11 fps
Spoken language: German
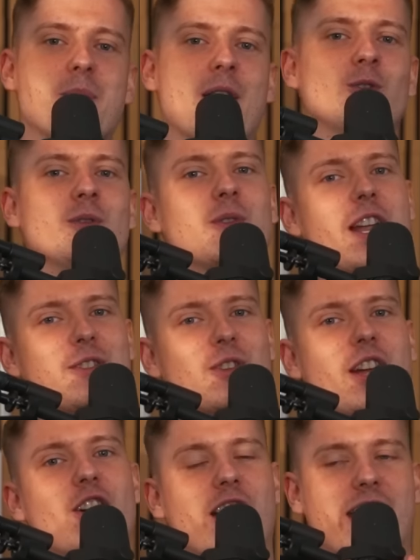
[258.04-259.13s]
Paluten vielleicht
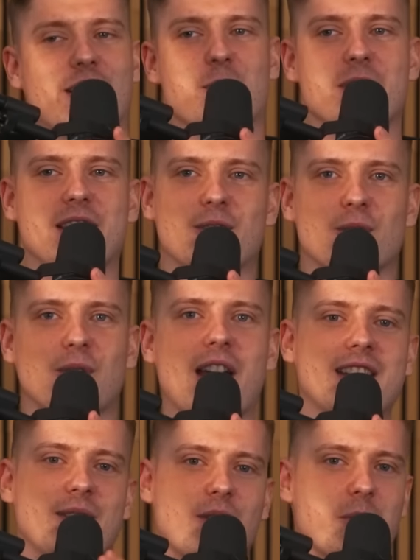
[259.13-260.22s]
sogar noch reingenommen. Ist jetzt so
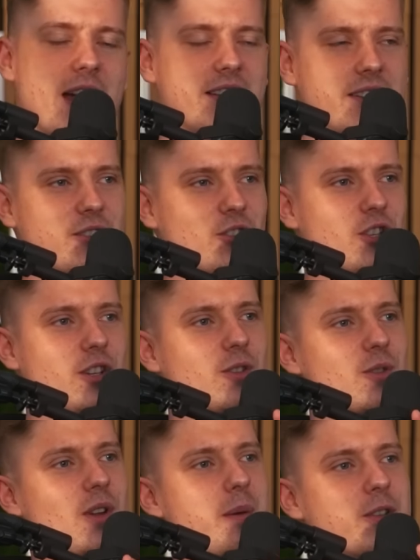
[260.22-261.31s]
vielleicht nicht vom krassesten Schnitt und
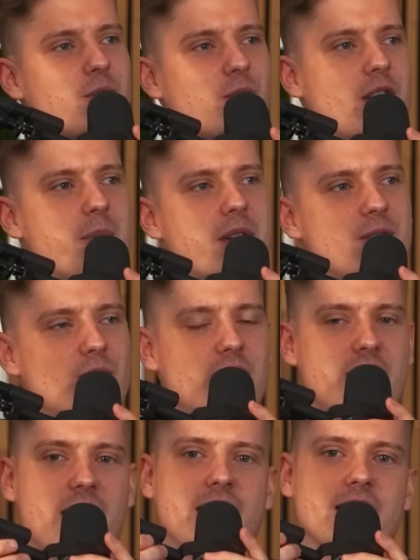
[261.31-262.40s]
so, aber so von der
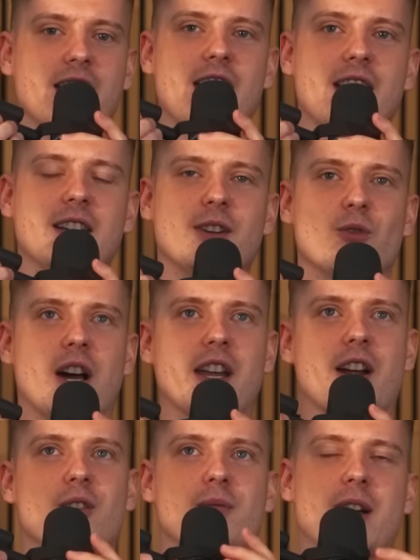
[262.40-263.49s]
Persönlichkeit. Noah hat
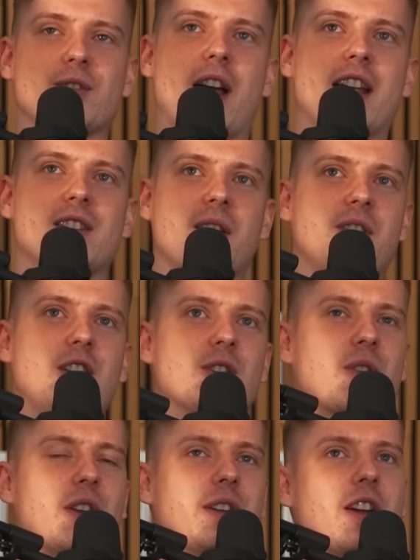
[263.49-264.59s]
auch mal so ein, zwei
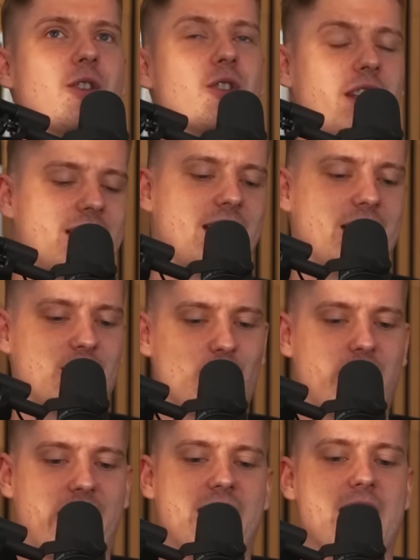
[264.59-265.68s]
Videos von denen geguckt. Der ist halt so
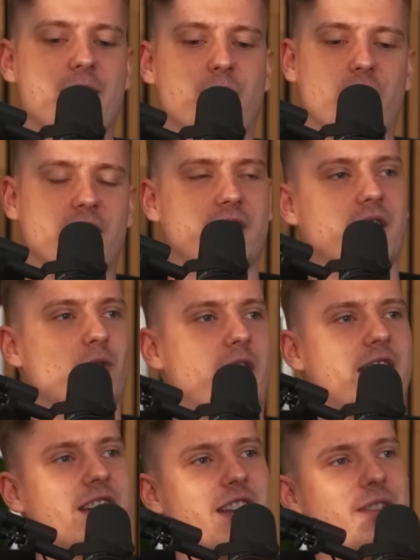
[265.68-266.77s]
der Kinderfreund freundlichste
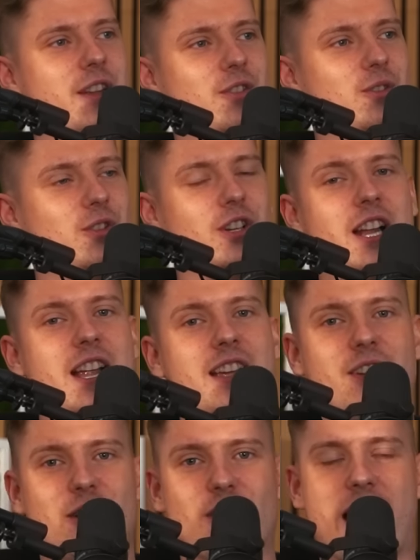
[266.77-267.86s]
Creator. Ne? Ja, wenn, safe. du,
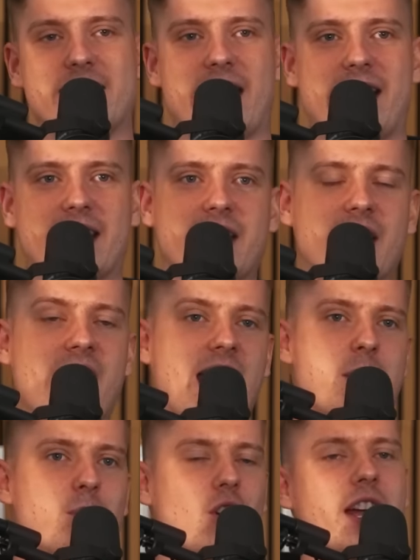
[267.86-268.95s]
wenn du als Elternteil
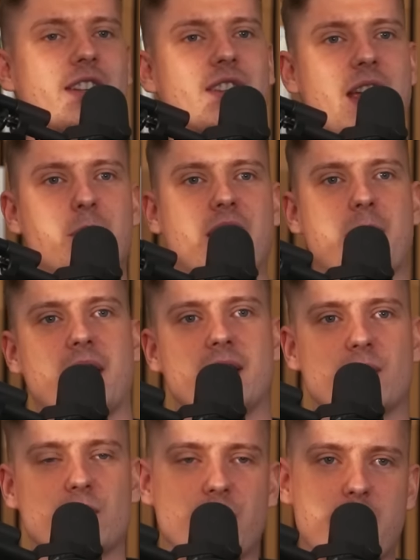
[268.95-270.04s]
keinen Bock hast, Zeit mit deinem Kind
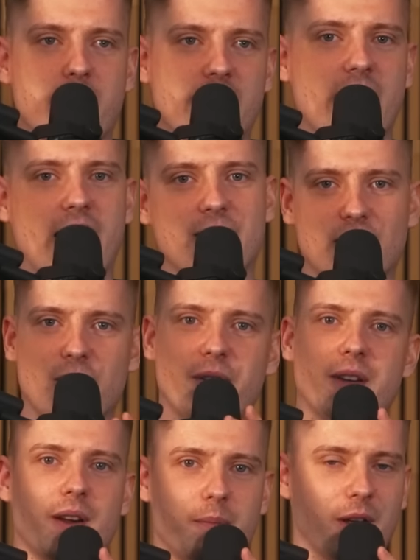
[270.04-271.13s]
zu verbringen, dann kannst du ihn auf
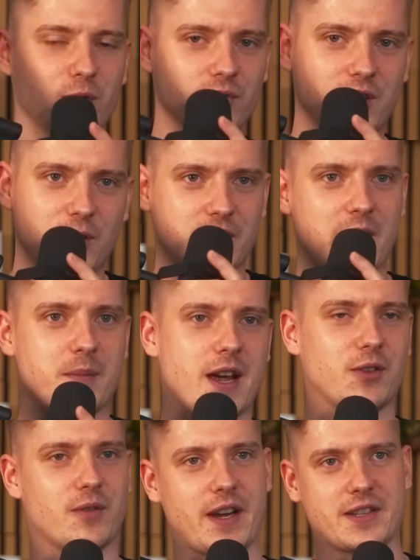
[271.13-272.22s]
jeden Fall Paluten-Videos
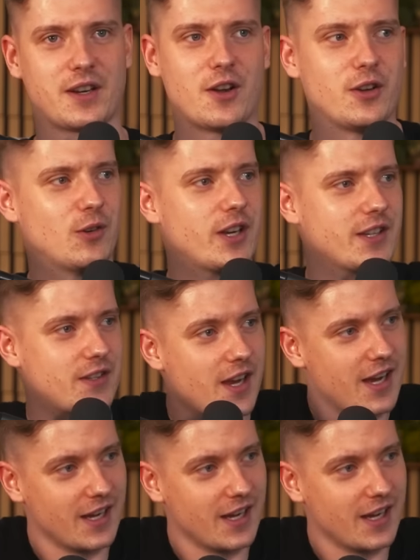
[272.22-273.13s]
anmachen. Du weißt genau, jo, das